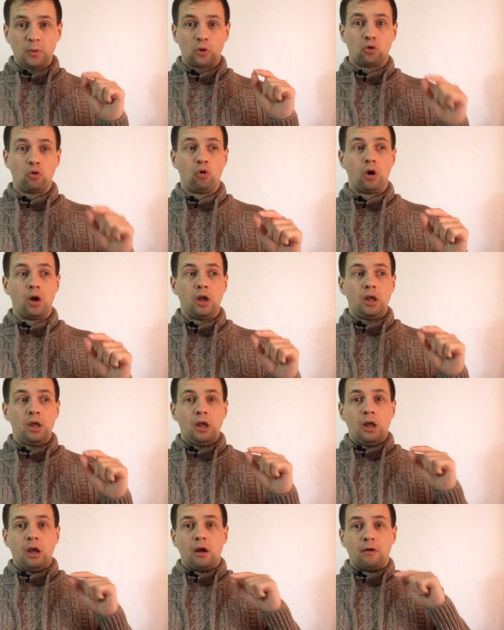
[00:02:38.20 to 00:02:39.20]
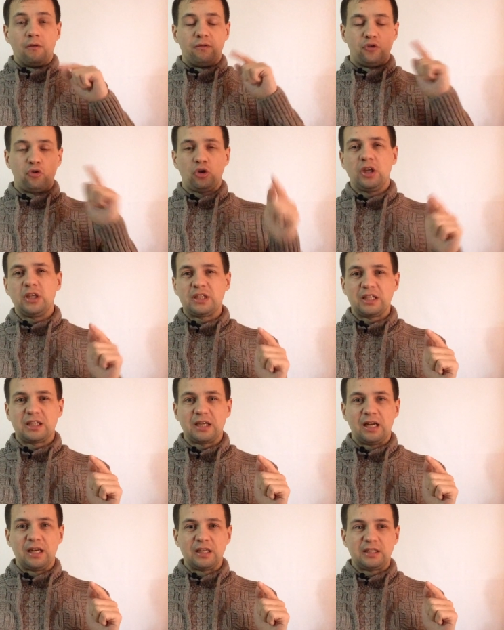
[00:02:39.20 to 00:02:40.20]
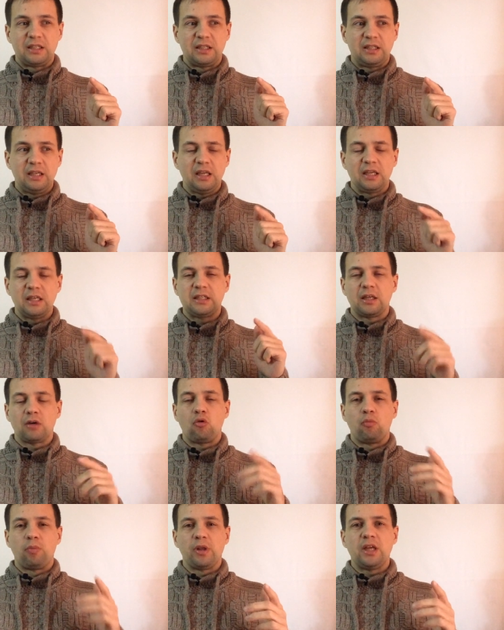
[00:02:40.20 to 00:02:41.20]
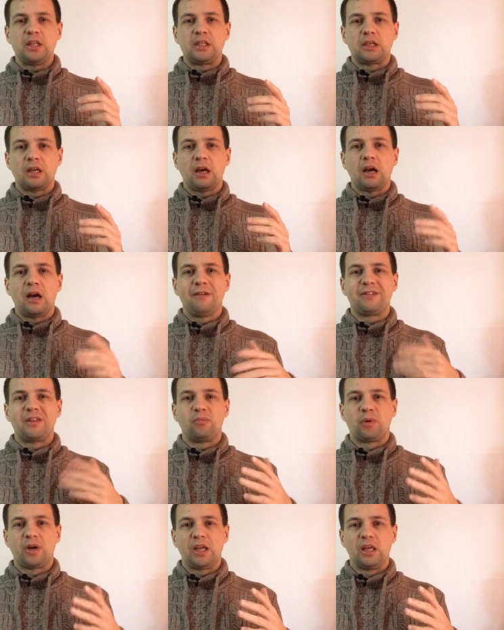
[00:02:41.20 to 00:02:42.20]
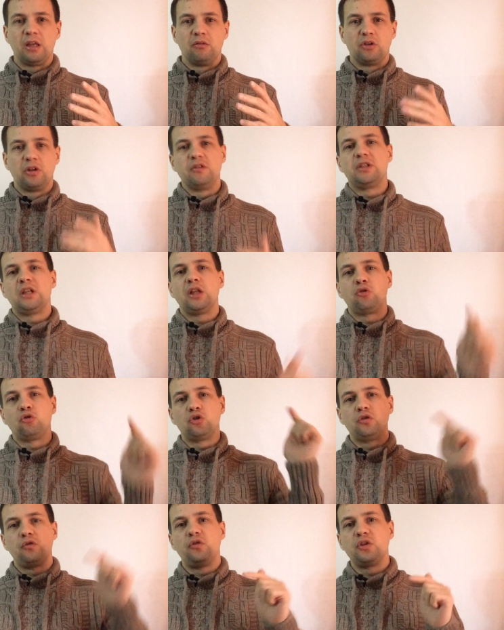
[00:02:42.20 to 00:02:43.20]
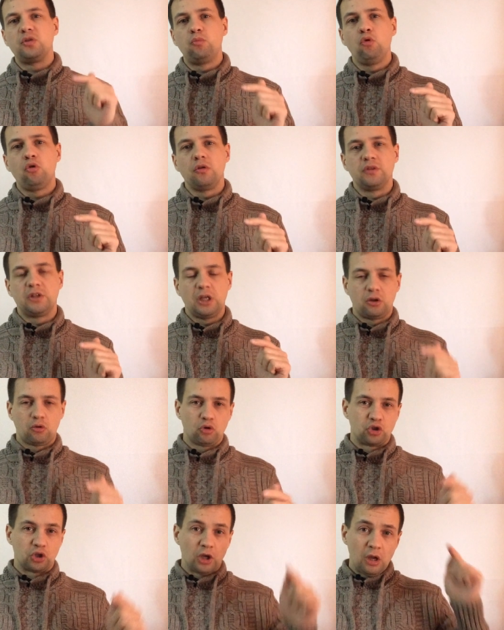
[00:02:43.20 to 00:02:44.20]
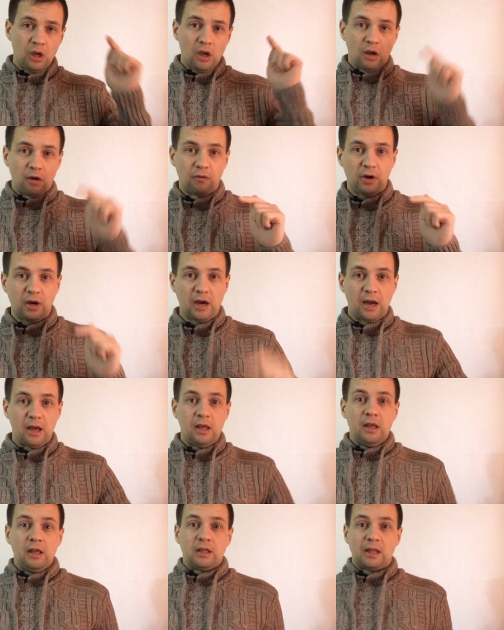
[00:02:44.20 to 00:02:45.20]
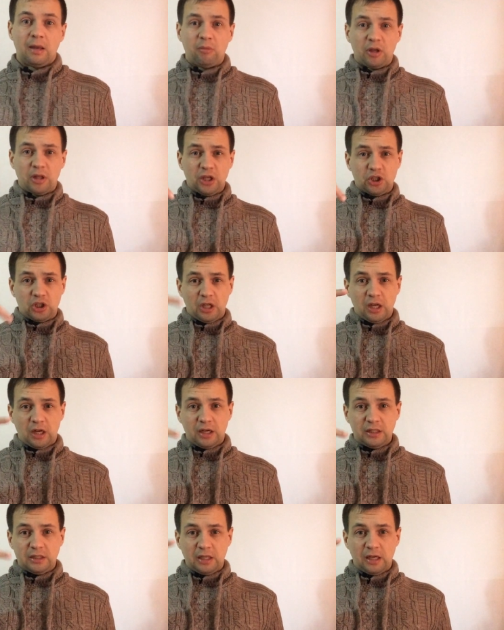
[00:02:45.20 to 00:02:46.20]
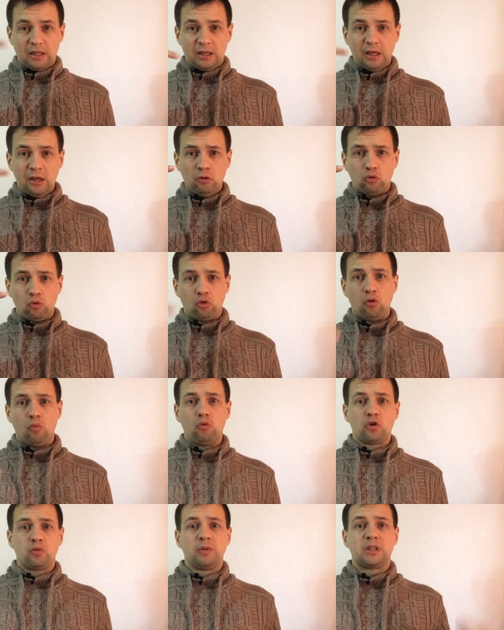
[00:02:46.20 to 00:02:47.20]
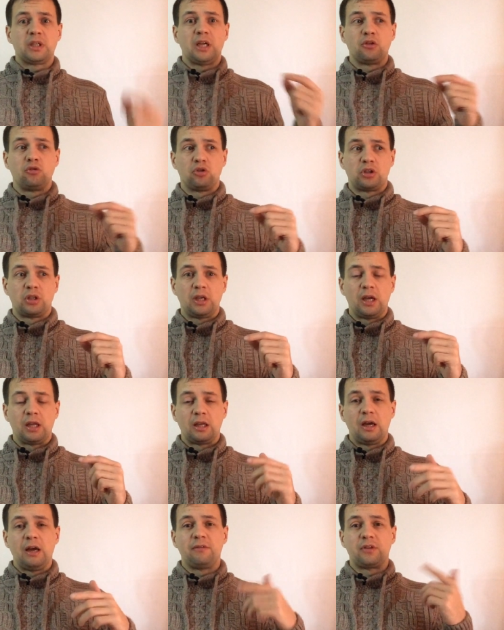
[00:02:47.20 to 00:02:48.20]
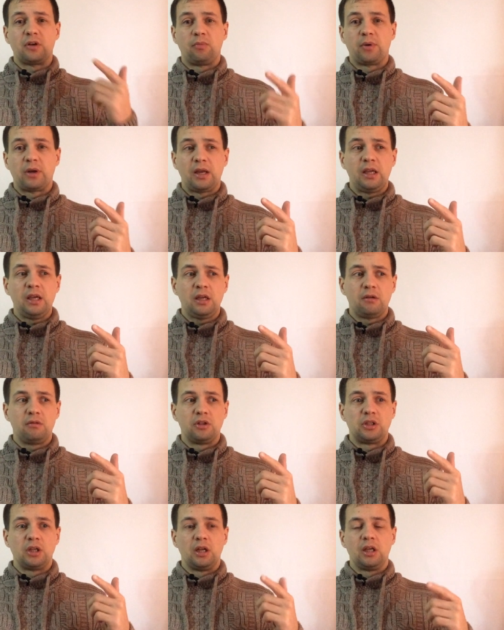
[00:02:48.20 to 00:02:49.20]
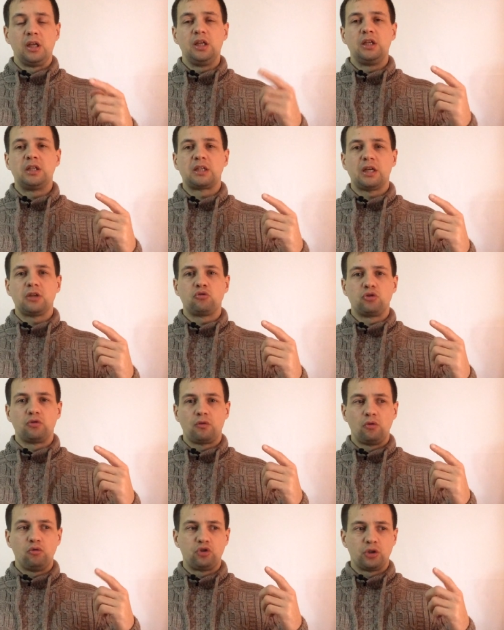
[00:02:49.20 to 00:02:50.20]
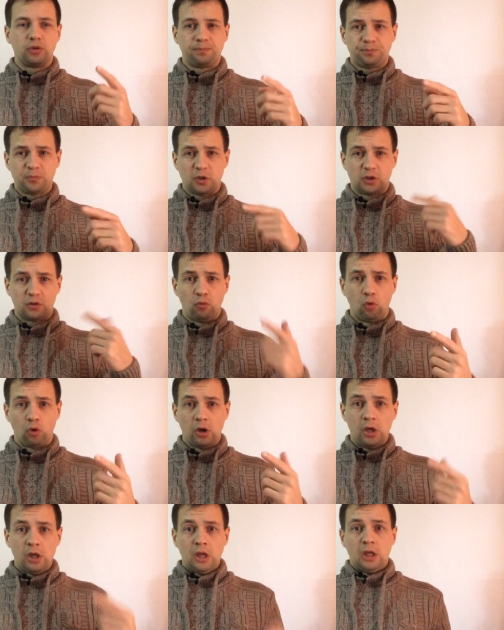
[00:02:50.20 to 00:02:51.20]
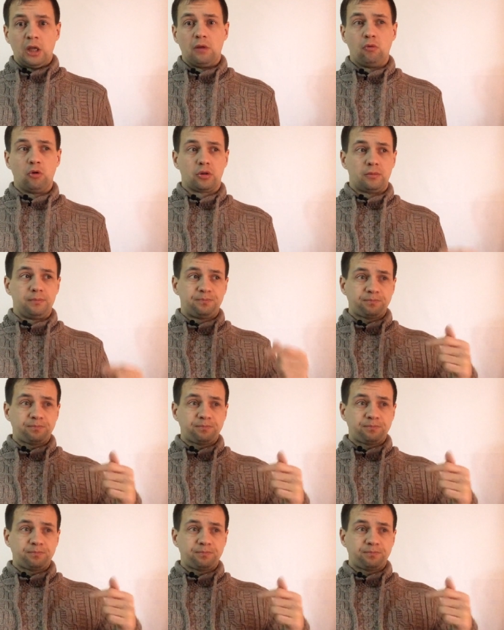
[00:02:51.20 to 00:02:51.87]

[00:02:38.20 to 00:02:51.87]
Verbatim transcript: то в других социальных сетях есть такое понятие, как автопроигрыватель. Взять тот же Facebook, взять тот же ВК. Там, когда человек листает ленту, у него может быть сразу стоять автопроигрыватель и сразу же включен звук. И вот